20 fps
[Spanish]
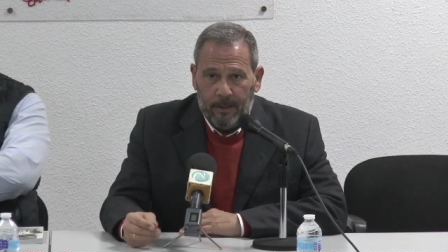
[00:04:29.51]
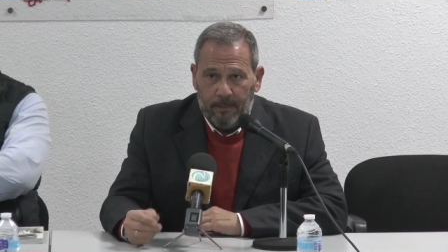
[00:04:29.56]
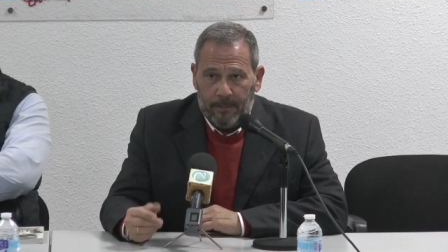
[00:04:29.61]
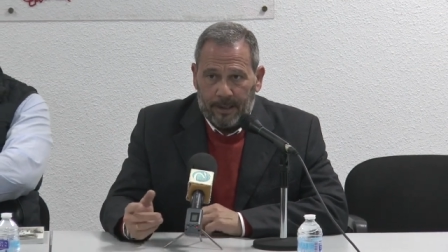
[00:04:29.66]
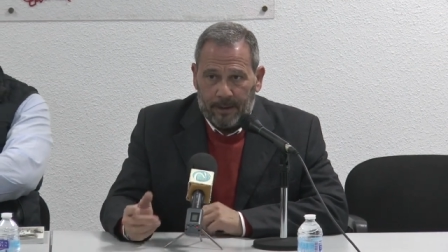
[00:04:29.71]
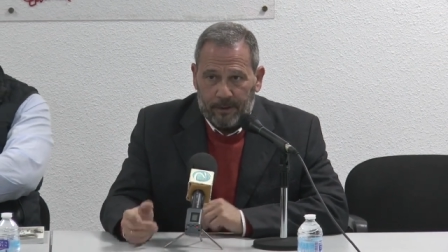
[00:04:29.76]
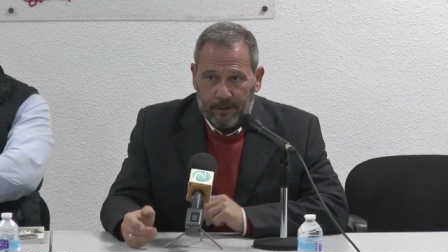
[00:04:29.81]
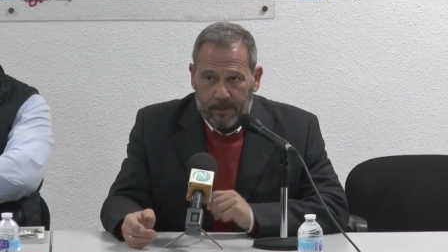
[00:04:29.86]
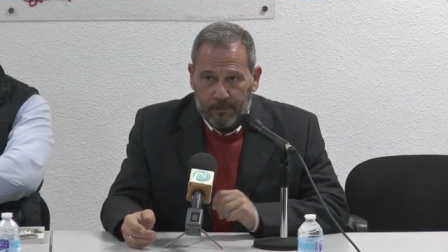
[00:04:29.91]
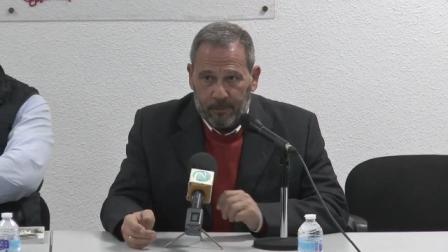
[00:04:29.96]

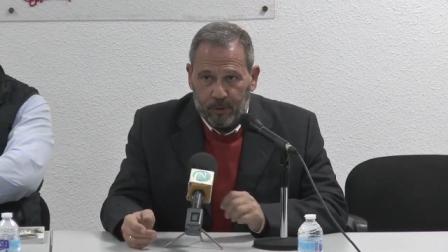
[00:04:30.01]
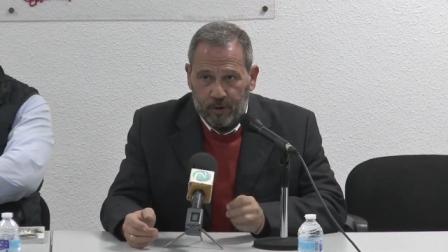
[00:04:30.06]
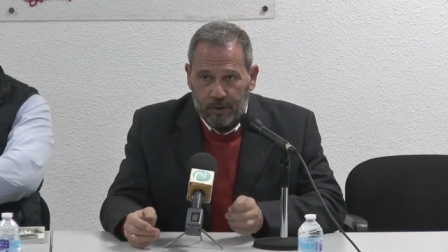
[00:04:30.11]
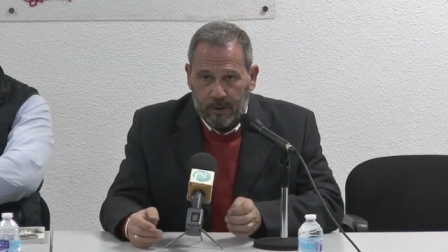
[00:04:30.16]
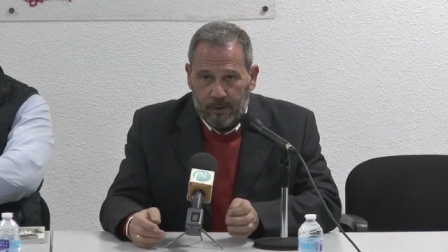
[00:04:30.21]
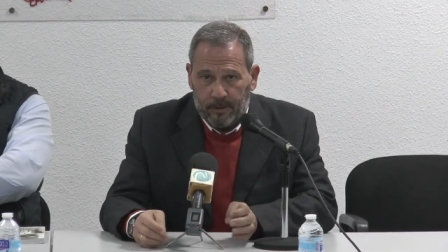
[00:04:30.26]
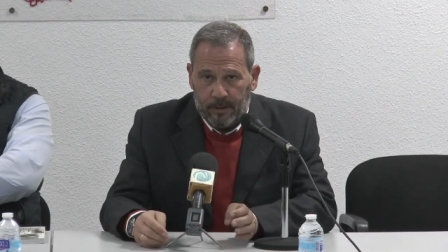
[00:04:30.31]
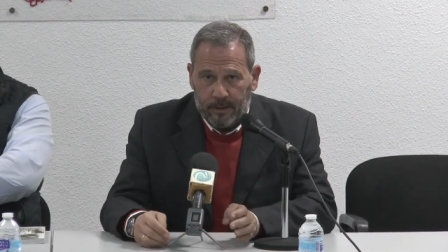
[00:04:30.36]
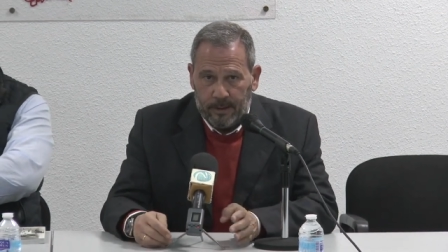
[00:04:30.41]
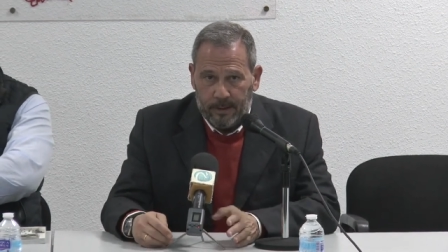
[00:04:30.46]
para hacer
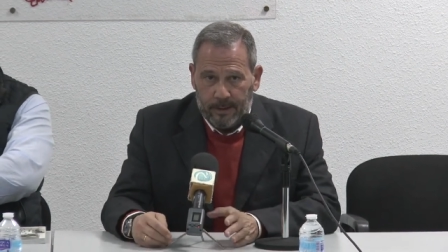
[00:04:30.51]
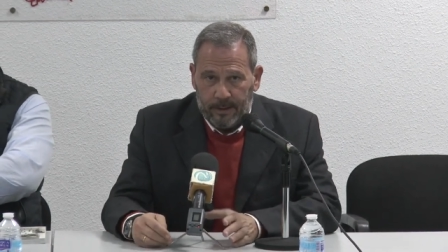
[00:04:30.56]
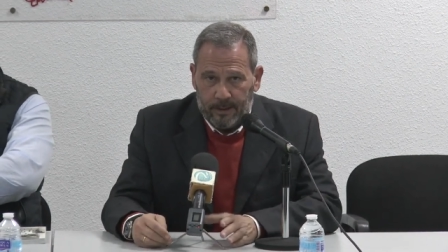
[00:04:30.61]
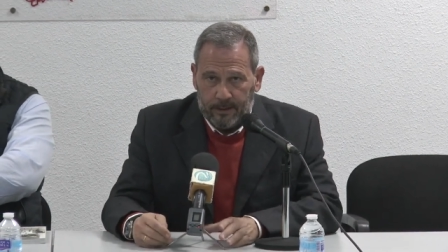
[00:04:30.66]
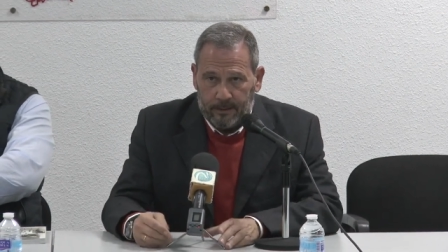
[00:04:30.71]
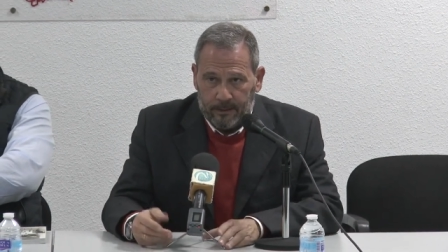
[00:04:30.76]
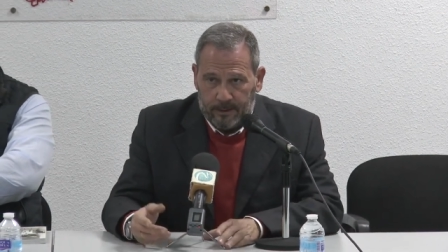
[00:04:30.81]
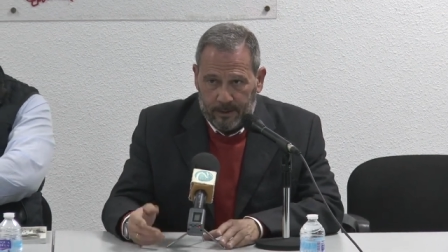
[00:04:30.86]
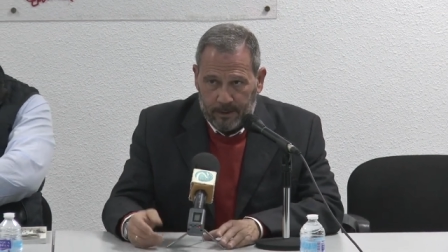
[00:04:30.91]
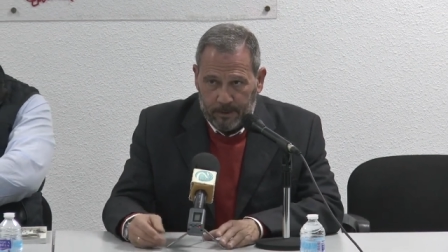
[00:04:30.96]
posible
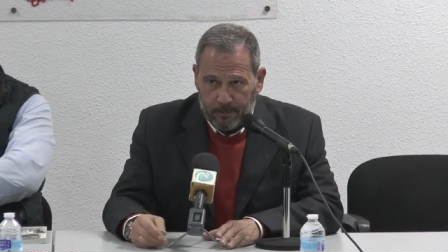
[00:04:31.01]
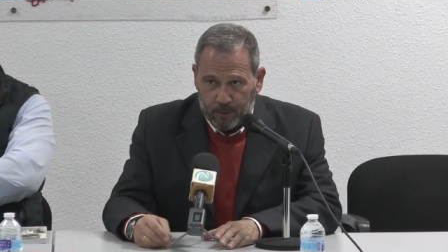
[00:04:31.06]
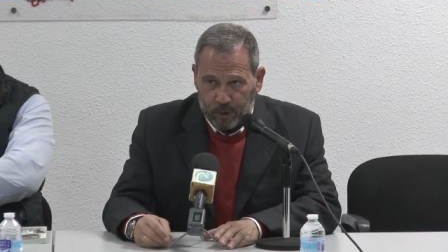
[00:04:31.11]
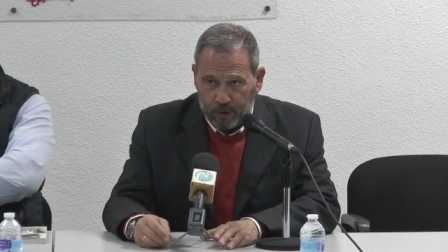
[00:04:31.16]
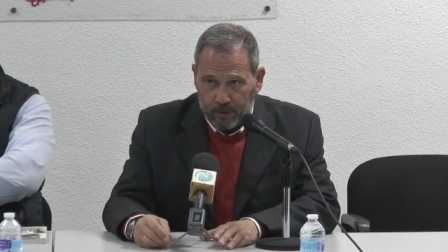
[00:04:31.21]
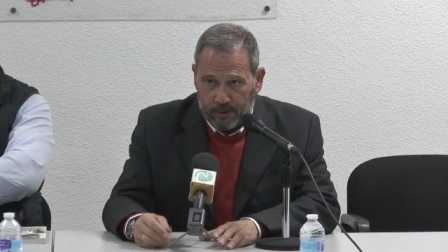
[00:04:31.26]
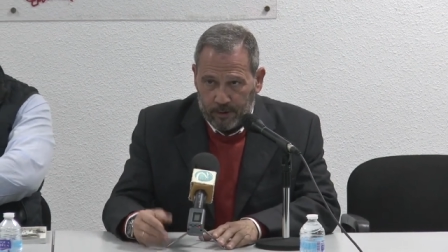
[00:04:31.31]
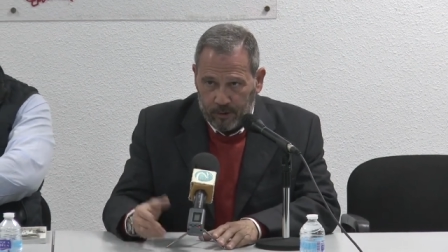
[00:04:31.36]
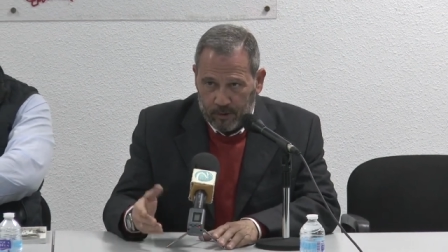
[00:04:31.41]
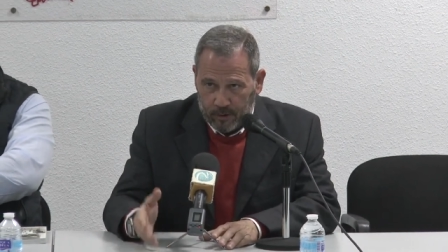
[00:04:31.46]
esta
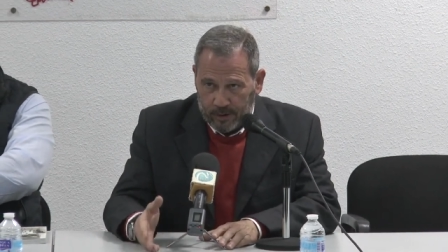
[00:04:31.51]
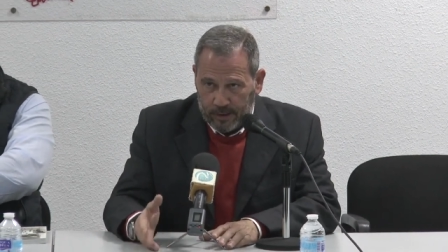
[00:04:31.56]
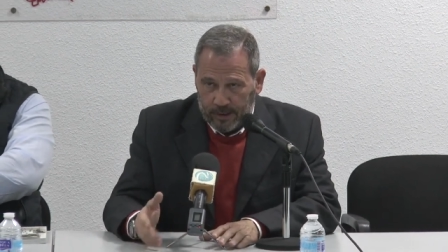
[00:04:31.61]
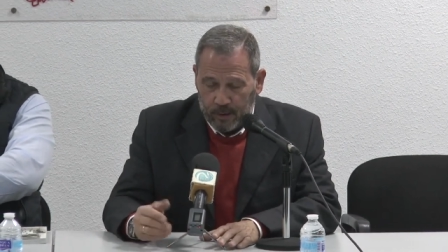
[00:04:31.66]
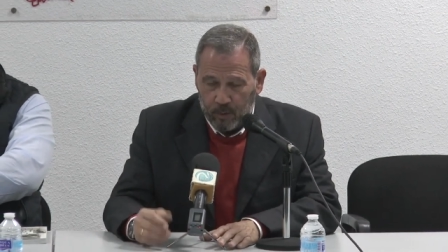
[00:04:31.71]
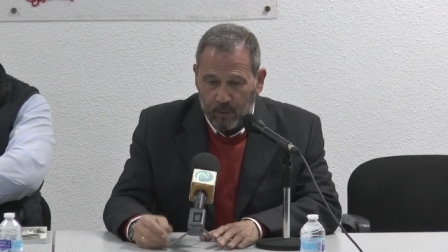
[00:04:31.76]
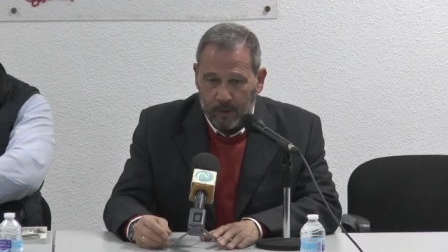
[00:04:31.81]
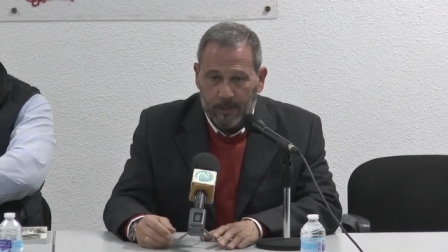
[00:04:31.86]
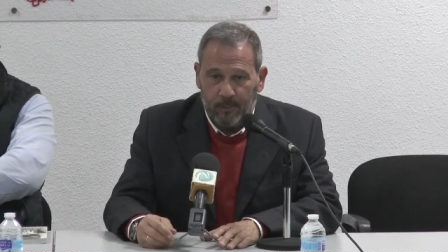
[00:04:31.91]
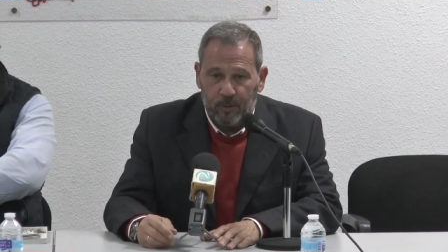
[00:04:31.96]
exposición que
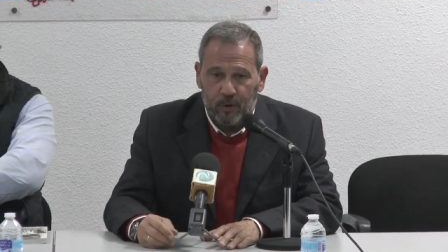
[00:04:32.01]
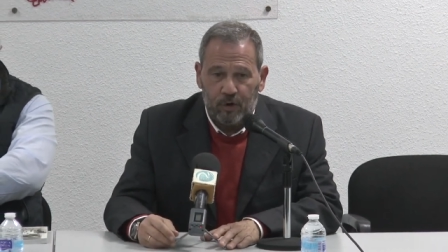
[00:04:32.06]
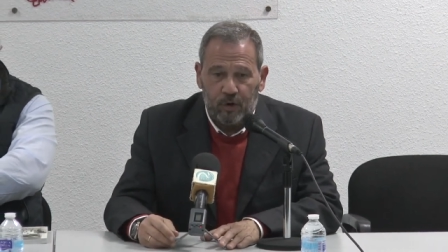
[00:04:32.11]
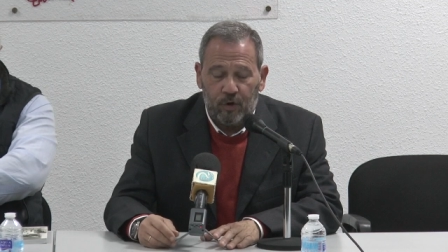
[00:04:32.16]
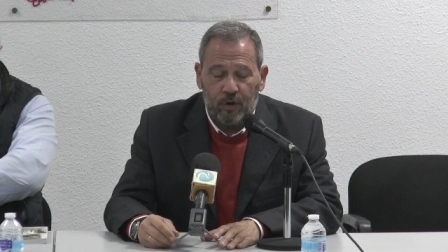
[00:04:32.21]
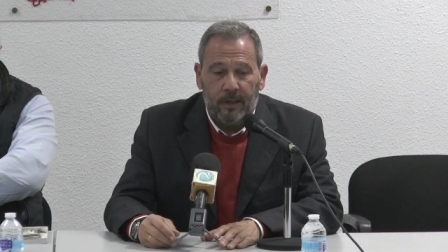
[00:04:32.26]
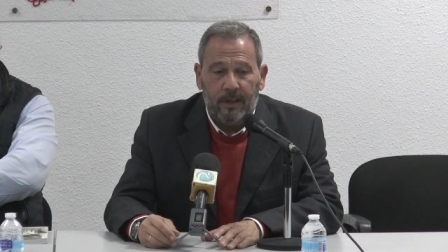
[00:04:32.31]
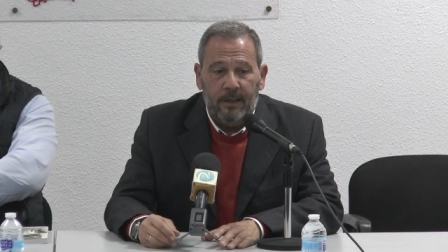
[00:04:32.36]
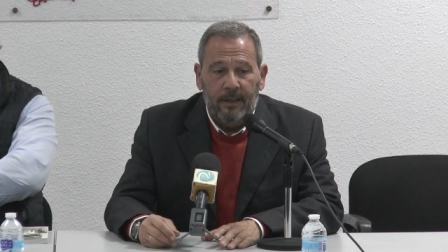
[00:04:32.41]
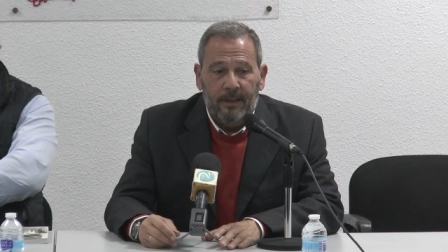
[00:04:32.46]
inauguramos
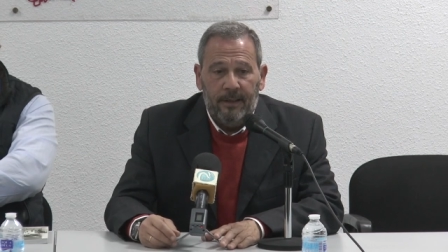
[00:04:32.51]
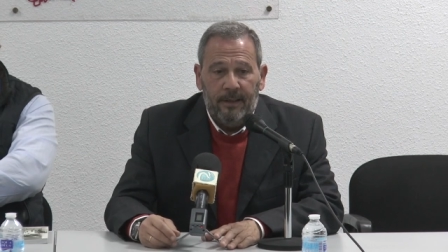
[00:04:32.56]
hoy.